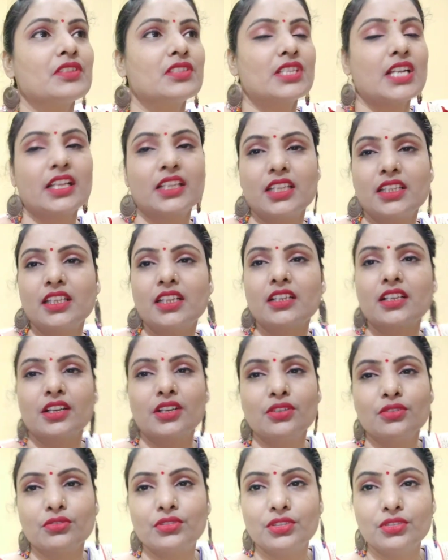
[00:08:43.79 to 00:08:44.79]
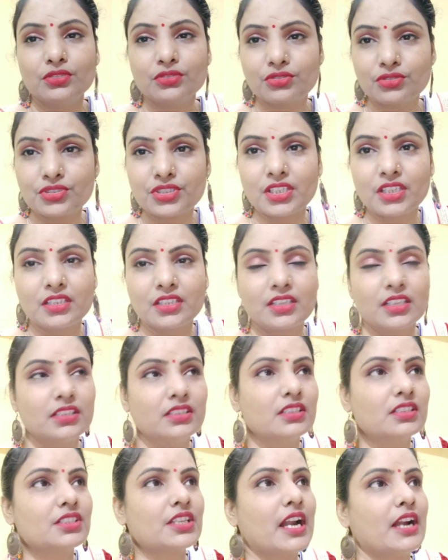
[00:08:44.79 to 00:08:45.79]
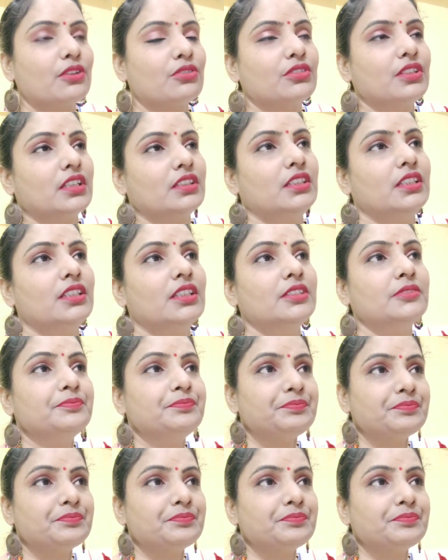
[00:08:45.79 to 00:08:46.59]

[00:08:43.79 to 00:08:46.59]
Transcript: ज्यादा देर खड़ी होती रहो तो चिलकन स्टार्ट हो जाती है